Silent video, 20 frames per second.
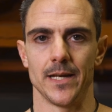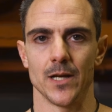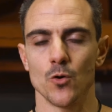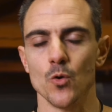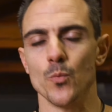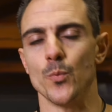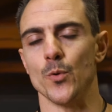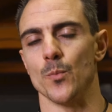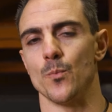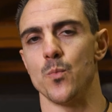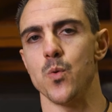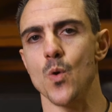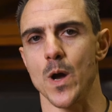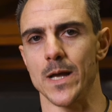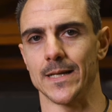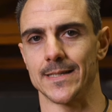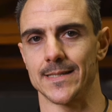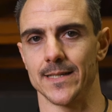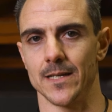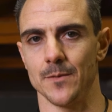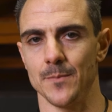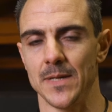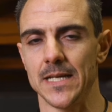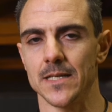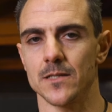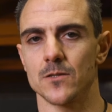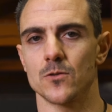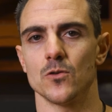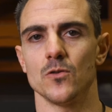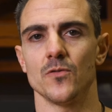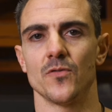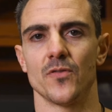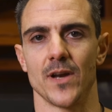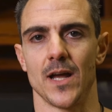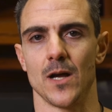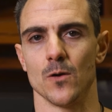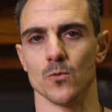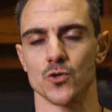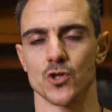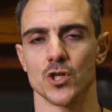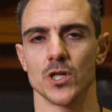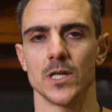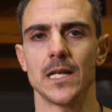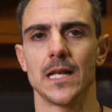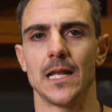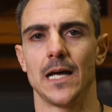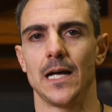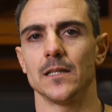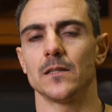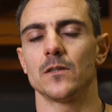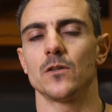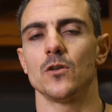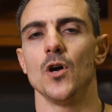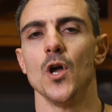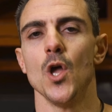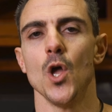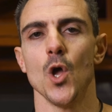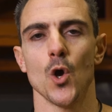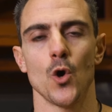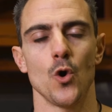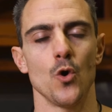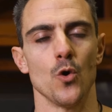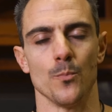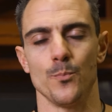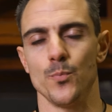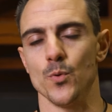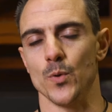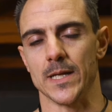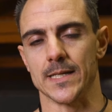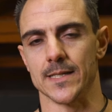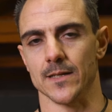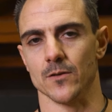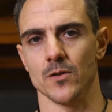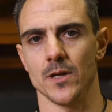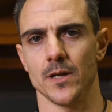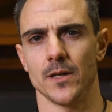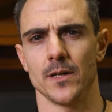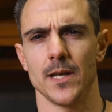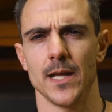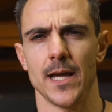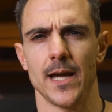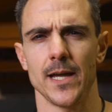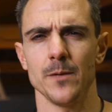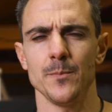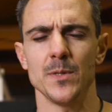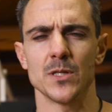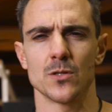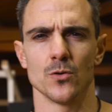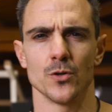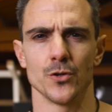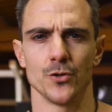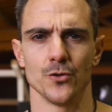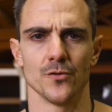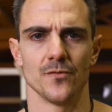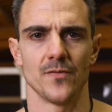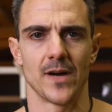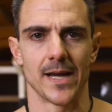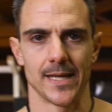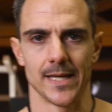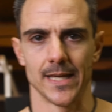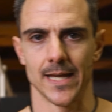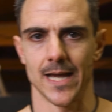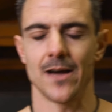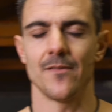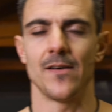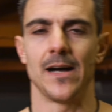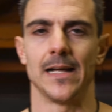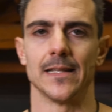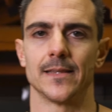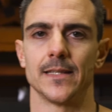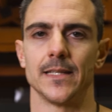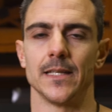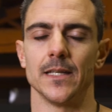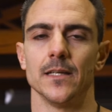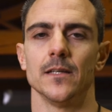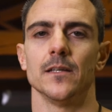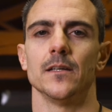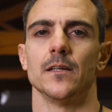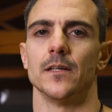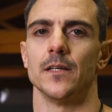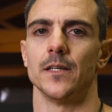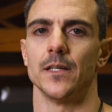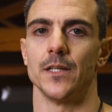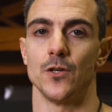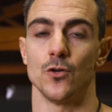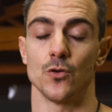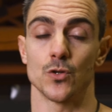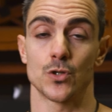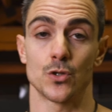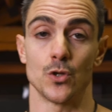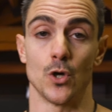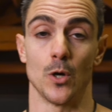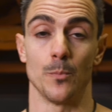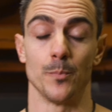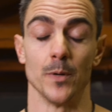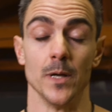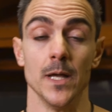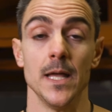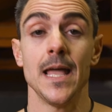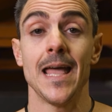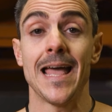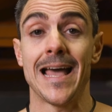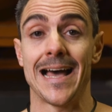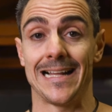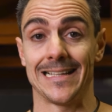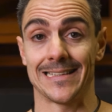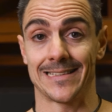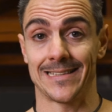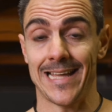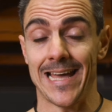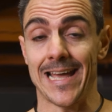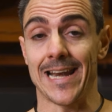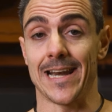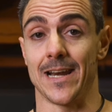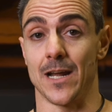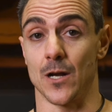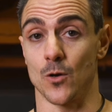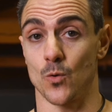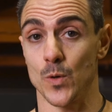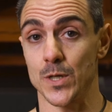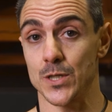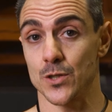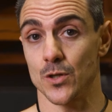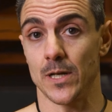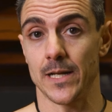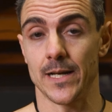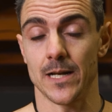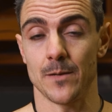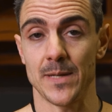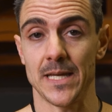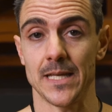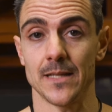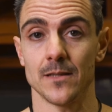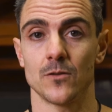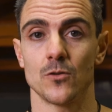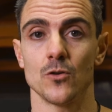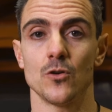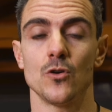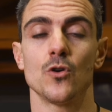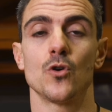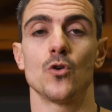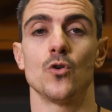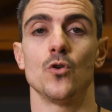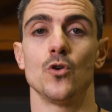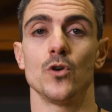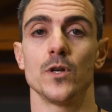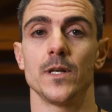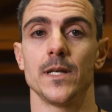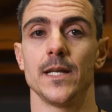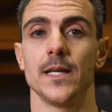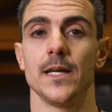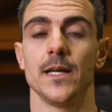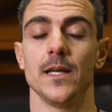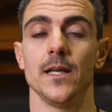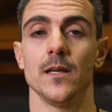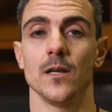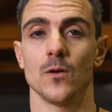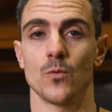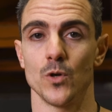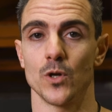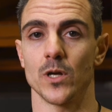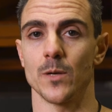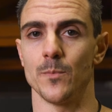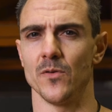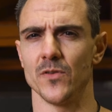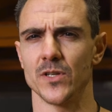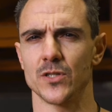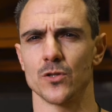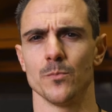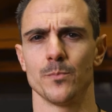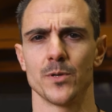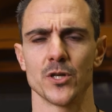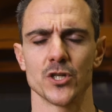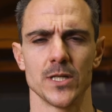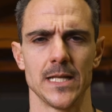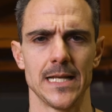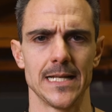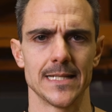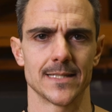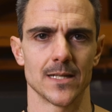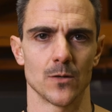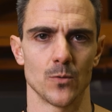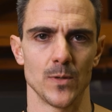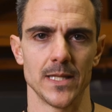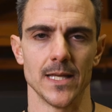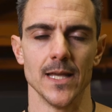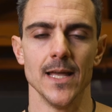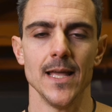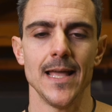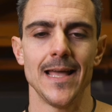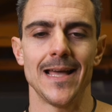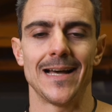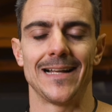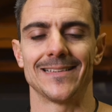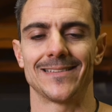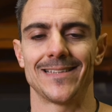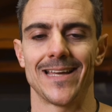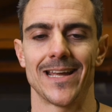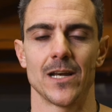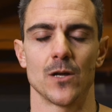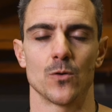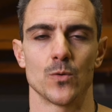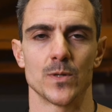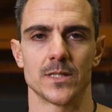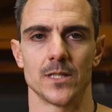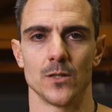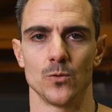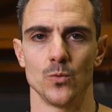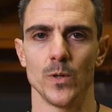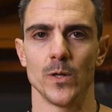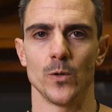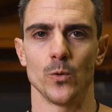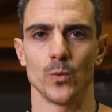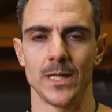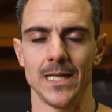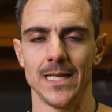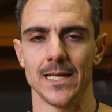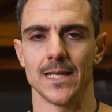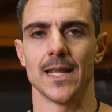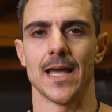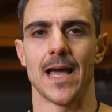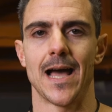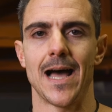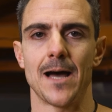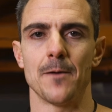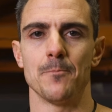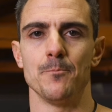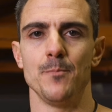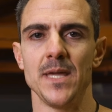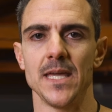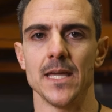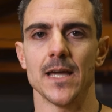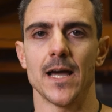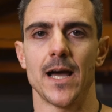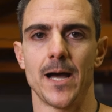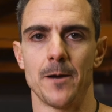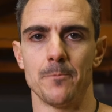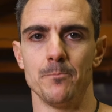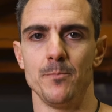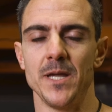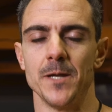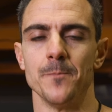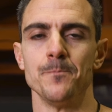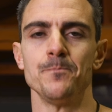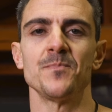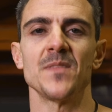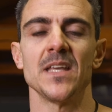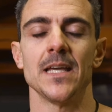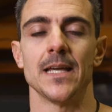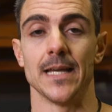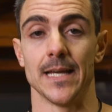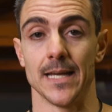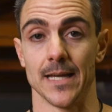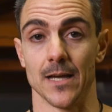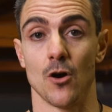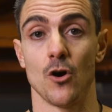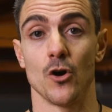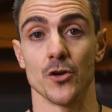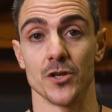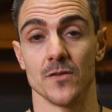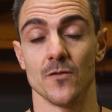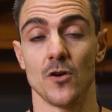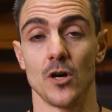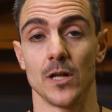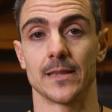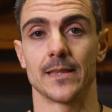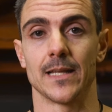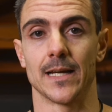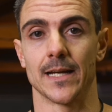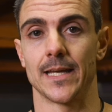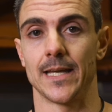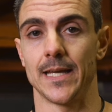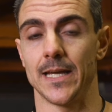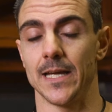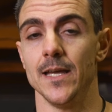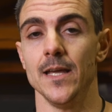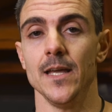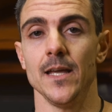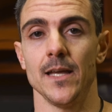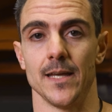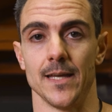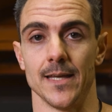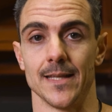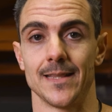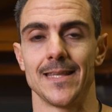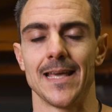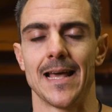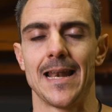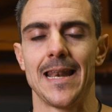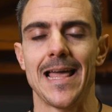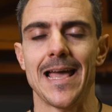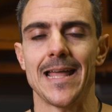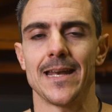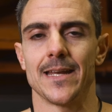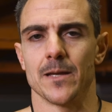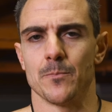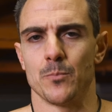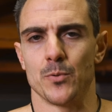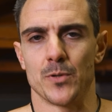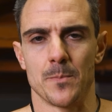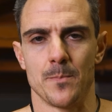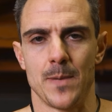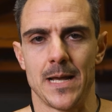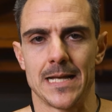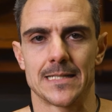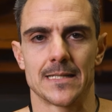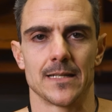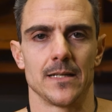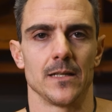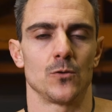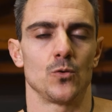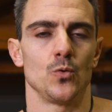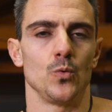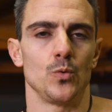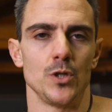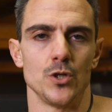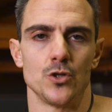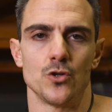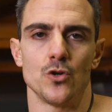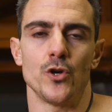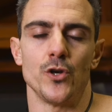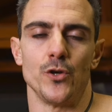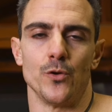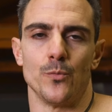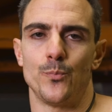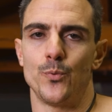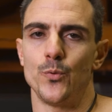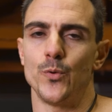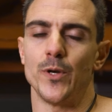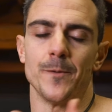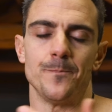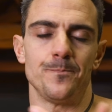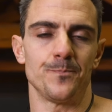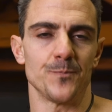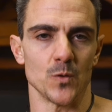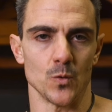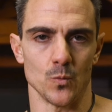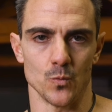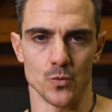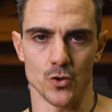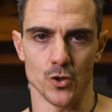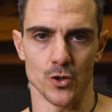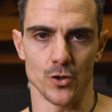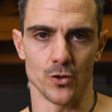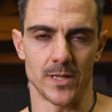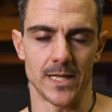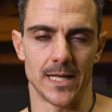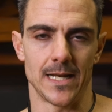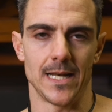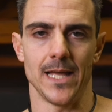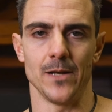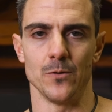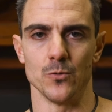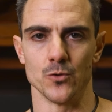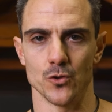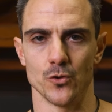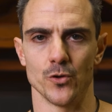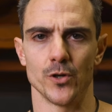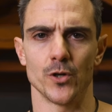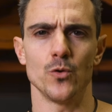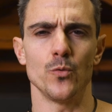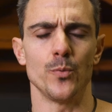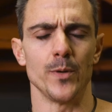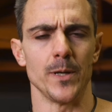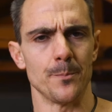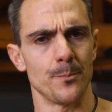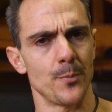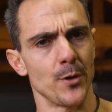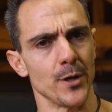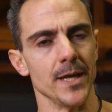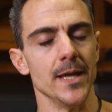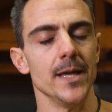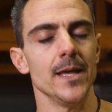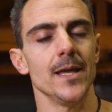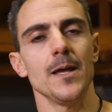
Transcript: recupero può essere messo fra un giro e l'altro oppure se non ne hai bisogno vai avanti eh, non stop. Alterna questo allenamento con quello che abbiamo visto in precedenza, quindi alterna queste due routine A, B, A, B eh, ogni volta che eh, ti alleni, che potrebbe essere tutti i giorni oppure un giorno ti alleni, un giorno recuperi, poi